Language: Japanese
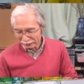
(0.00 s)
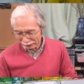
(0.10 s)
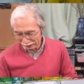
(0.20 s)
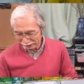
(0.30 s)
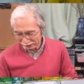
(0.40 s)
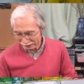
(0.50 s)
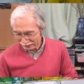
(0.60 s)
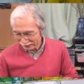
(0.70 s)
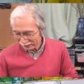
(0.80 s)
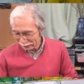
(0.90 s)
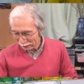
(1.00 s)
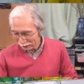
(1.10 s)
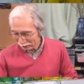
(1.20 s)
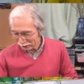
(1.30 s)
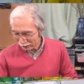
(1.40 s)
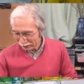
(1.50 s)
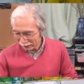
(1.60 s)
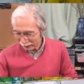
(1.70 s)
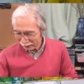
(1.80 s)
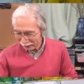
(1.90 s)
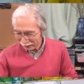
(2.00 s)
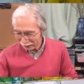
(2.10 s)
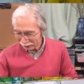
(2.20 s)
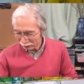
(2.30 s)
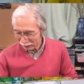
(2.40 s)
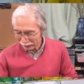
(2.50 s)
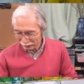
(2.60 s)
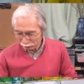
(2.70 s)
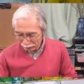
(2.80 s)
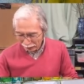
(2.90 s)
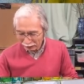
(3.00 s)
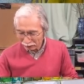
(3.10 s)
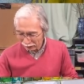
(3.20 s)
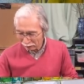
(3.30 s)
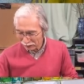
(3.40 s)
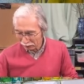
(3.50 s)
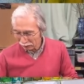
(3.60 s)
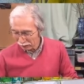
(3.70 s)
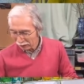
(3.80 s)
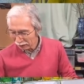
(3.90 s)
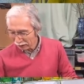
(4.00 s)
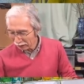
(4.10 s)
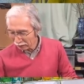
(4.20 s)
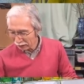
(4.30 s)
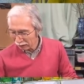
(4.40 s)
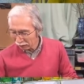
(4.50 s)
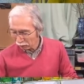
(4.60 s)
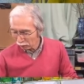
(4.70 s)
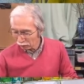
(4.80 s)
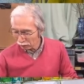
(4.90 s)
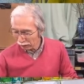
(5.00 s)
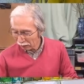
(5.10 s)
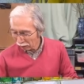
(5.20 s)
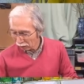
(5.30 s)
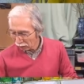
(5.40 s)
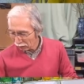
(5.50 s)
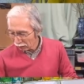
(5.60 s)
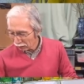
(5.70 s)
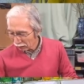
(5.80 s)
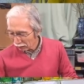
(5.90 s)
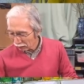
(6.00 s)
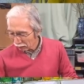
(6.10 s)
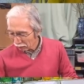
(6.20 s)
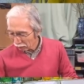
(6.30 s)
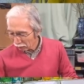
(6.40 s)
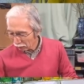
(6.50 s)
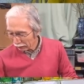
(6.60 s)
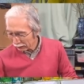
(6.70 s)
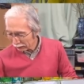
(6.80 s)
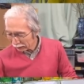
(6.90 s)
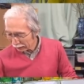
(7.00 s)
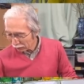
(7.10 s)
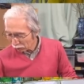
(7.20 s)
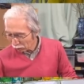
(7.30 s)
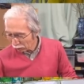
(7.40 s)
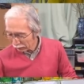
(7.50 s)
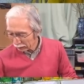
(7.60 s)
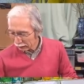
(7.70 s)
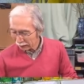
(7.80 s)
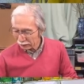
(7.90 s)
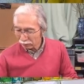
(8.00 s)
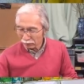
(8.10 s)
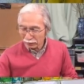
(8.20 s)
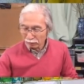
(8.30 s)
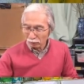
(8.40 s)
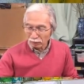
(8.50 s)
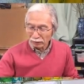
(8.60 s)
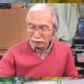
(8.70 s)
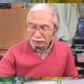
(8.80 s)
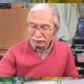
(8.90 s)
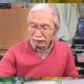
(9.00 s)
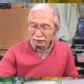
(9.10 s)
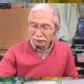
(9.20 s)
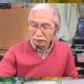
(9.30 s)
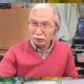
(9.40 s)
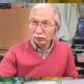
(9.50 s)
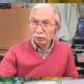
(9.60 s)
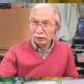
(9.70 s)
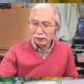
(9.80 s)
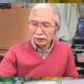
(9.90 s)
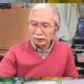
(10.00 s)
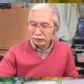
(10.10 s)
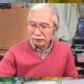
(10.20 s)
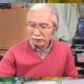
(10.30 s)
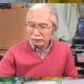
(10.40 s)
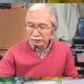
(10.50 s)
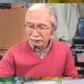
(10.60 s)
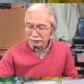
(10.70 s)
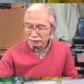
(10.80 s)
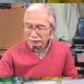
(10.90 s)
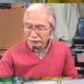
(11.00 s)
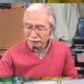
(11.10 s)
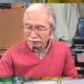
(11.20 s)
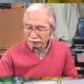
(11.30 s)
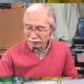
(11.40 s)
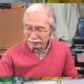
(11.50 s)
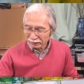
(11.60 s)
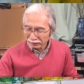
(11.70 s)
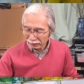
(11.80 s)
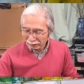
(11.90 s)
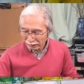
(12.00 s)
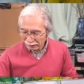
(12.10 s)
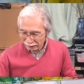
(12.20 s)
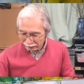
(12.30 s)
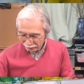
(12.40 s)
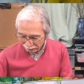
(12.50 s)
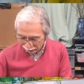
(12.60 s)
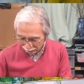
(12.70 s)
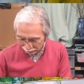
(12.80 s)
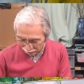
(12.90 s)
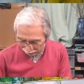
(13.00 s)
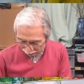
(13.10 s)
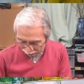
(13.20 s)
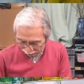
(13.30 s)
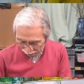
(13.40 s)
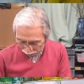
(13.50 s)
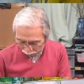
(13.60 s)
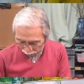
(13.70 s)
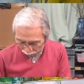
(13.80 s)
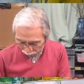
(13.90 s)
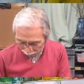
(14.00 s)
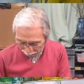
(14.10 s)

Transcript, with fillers: はい。そして、えー、そしたらですね、これ枝をつけましょう。枝をつけるのはこの筆を、こうやって、こうやって、少しこう、ナイフのように、ナイフのようにね、作り変えて、これも